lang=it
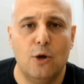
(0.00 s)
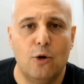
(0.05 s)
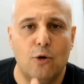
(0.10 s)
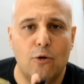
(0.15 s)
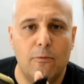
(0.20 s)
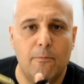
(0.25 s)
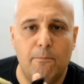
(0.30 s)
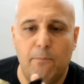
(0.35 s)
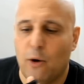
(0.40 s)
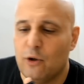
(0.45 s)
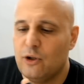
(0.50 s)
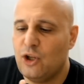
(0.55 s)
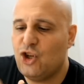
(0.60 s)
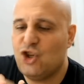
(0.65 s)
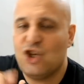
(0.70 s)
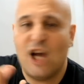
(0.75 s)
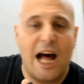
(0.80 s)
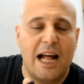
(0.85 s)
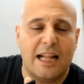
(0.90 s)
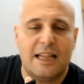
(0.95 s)
un po' di
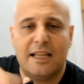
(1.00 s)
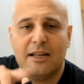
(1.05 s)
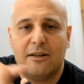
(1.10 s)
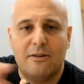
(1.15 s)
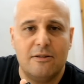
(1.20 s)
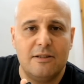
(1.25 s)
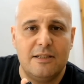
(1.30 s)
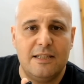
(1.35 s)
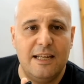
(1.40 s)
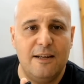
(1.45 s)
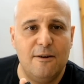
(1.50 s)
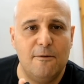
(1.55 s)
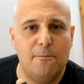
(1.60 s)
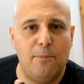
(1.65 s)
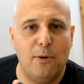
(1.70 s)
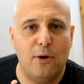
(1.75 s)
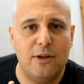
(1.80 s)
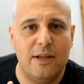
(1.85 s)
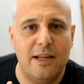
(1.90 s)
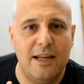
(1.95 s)
chat così, un
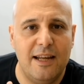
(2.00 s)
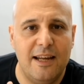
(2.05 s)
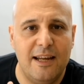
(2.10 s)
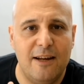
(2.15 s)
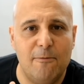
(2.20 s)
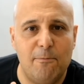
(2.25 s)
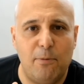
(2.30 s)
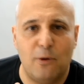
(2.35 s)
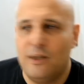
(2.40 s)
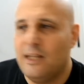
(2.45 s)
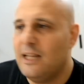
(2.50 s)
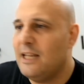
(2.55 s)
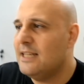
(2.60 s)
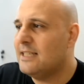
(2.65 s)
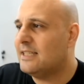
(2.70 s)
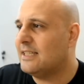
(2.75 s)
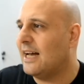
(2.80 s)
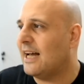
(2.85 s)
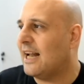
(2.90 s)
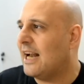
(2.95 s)
po' di, un po' di
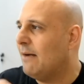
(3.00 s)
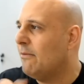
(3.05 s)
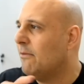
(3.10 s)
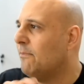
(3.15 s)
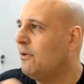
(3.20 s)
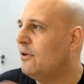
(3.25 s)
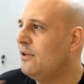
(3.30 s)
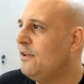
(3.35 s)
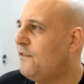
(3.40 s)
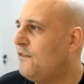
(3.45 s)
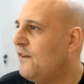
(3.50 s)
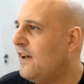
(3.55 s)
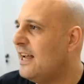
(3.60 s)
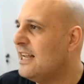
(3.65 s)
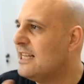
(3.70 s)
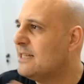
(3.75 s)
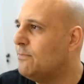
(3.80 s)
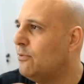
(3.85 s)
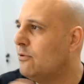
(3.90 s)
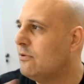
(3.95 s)
Instagram, un po' di
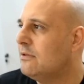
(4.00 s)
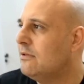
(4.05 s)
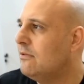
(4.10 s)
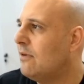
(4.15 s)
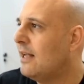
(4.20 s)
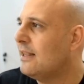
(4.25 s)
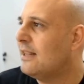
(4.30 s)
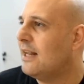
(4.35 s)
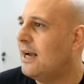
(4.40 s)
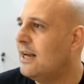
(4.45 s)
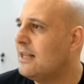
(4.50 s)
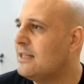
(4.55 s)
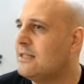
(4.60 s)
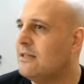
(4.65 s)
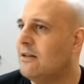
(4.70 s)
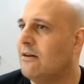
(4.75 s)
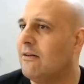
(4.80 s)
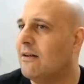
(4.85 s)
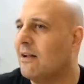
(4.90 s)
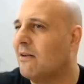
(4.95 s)
Facebook durante una
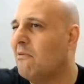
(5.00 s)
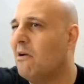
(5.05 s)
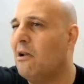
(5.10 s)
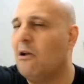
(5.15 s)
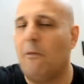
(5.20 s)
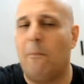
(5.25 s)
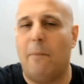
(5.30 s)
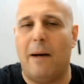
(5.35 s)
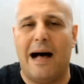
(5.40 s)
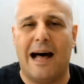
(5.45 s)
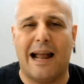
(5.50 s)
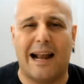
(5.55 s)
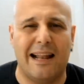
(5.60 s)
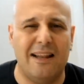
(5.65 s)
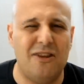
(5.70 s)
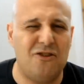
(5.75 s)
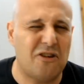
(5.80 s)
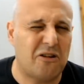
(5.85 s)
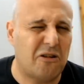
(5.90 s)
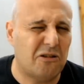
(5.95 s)
lezione, quello parla,
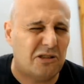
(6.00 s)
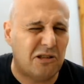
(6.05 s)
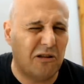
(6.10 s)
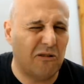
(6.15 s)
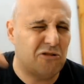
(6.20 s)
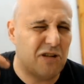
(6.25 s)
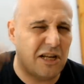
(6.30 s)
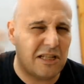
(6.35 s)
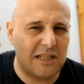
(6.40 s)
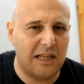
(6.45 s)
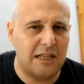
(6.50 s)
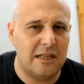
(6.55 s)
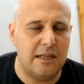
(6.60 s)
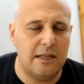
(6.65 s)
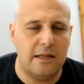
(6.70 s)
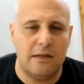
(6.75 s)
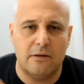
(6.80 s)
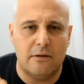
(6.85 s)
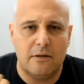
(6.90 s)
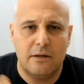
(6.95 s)
dice cose che ho già
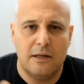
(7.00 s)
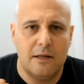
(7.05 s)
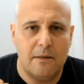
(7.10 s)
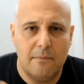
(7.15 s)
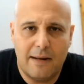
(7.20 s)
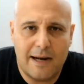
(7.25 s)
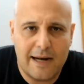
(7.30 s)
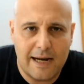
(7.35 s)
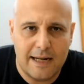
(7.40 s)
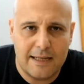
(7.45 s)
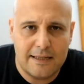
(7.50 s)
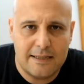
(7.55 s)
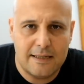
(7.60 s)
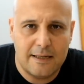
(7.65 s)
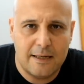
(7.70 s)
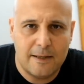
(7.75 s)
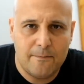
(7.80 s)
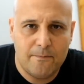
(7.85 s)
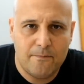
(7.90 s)
sentito. Ma ragazzi,